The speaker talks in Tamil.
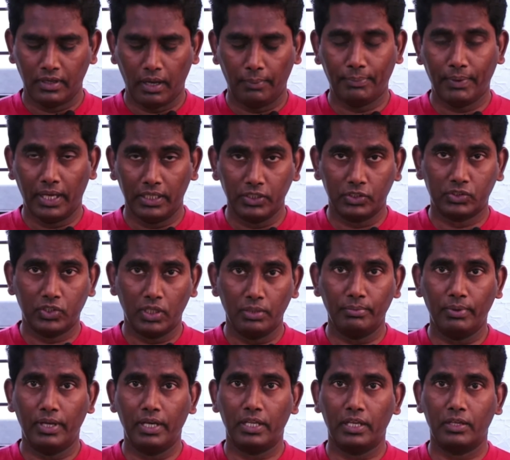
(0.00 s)
அப்போ அதுக்கு தகுந்த
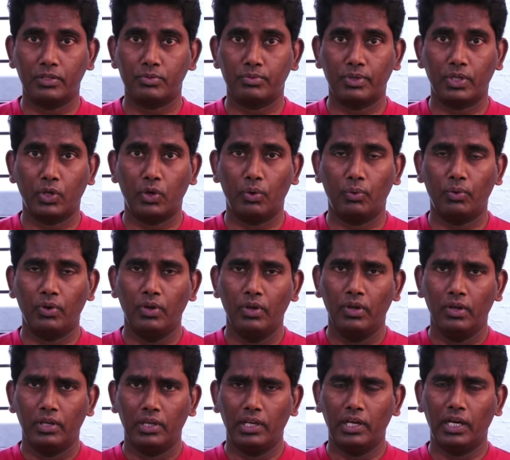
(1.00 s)
மாதிரி நீங்கள் வச்சுக்கணும்
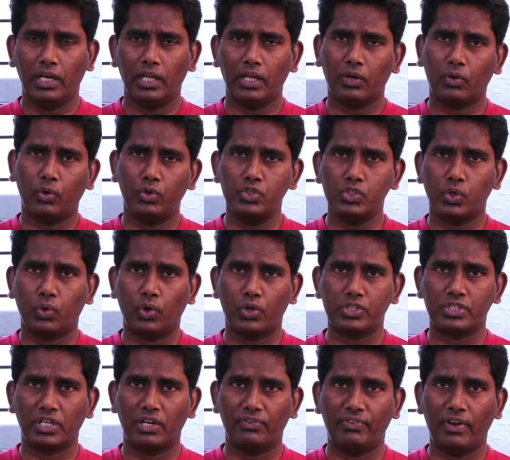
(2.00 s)
இல்லைன்னா கொஞ்சம்
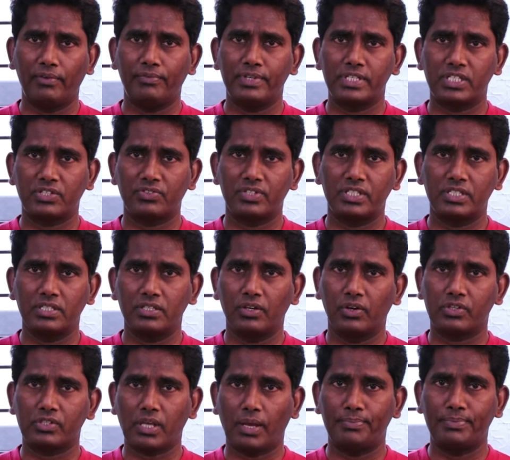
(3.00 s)
குறைச்சிக்கலாம் ஃபைவ் பென்சில் வச்சு
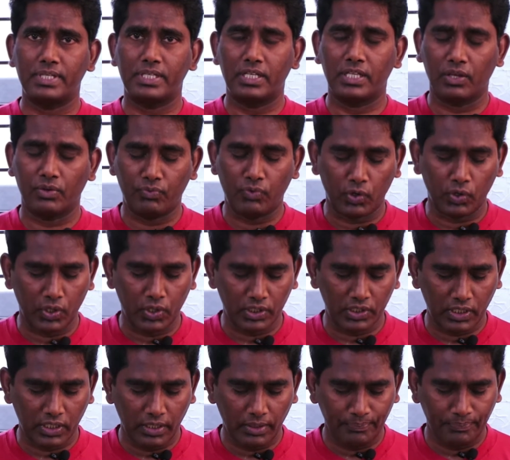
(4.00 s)
ஒரு சப்ஜெக்ட் நீங்கள் ஃபோட்டோ
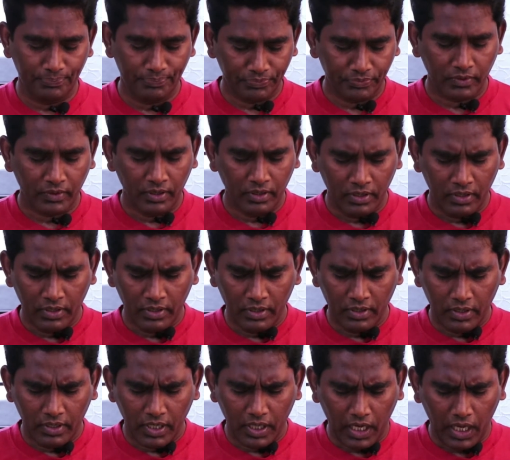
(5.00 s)
எடுத்துக்கலாம்
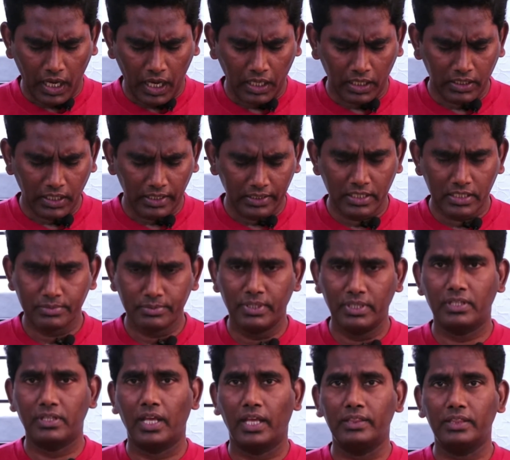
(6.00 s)
அதே சமயத்தில்
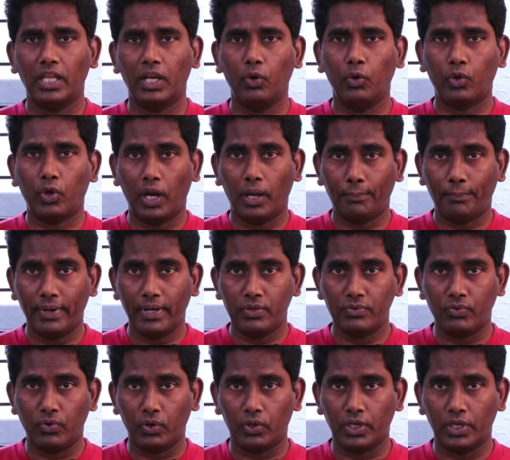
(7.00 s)
நீங்கள் எந்த அளவுக்கு கட் பண்ணி
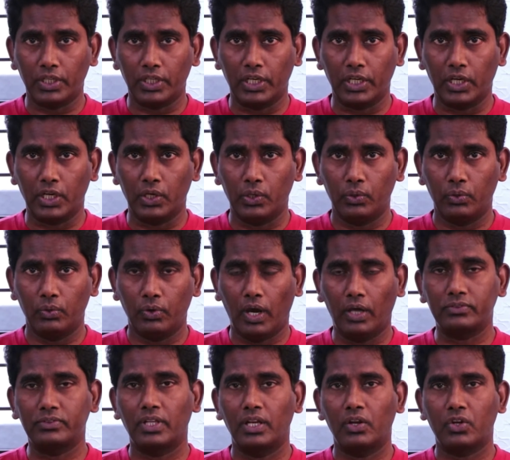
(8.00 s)
ஃபோட்டோ எடுக்கிறீங்களோ
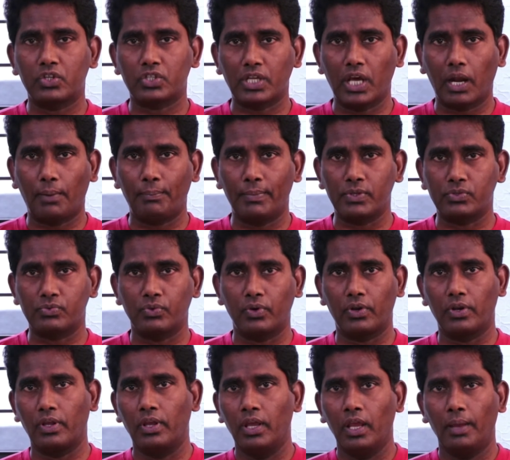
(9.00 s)
அந்தளவுக்கு ஷார்ப்னஸ்
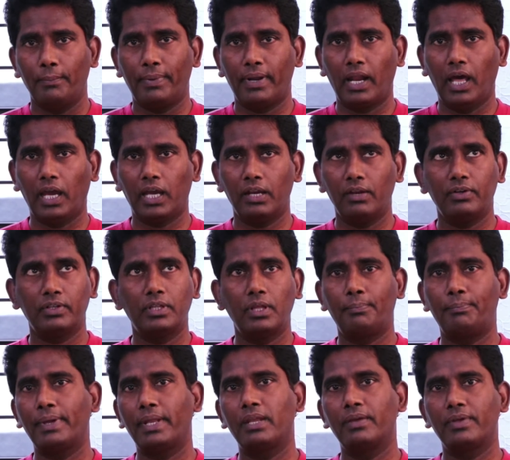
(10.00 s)
வரும் இப்போ நாங்களாம் வந்து
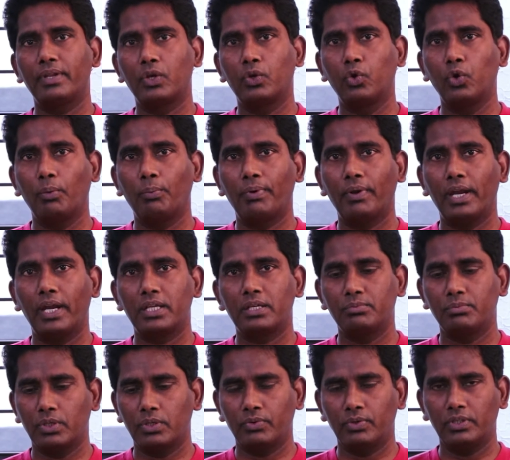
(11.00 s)
பெரிய பெரிய குரூப்பில்
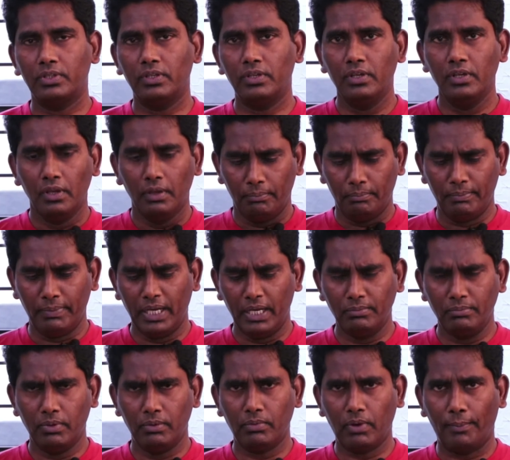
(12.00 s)
எடுக்கும்போது வந்து
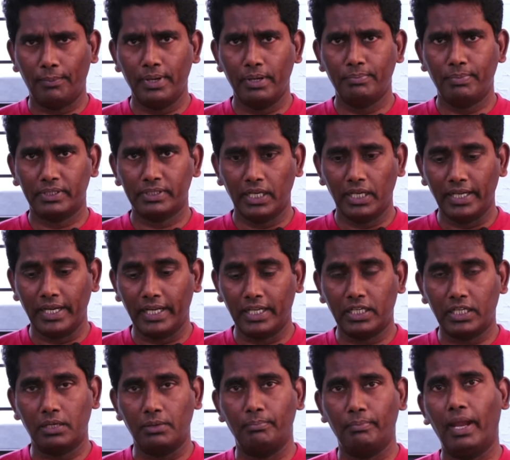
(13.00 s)
மினிமம் அப்படின்னு பார்த்தாலும்
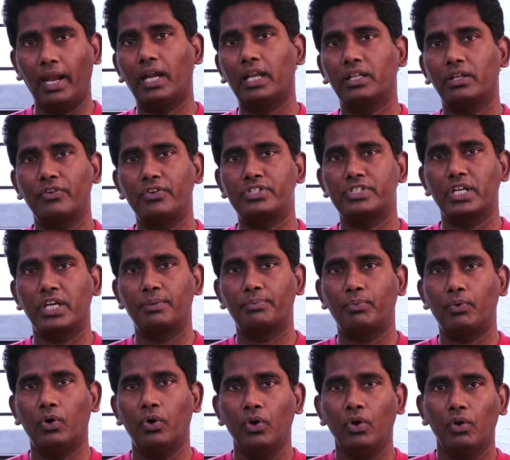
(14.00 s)
எட்டுக்கு மேலே தான் வச்சு
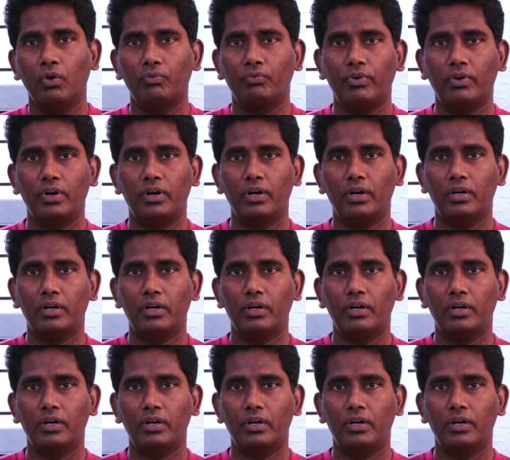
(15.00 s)
எடுப்போம் இப்போ